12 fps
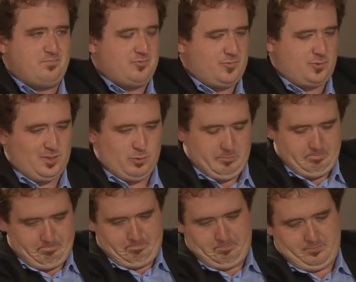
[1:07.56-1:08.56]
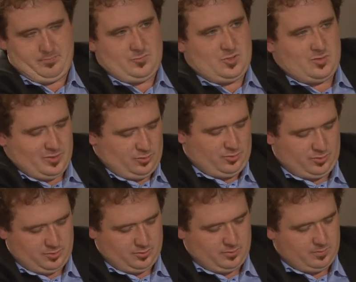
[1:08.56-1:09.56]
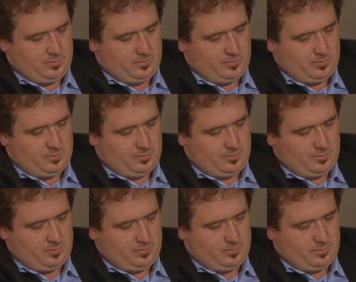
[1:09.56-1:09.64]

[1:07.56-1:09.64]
excusez-moi. Je fais juste... Euh,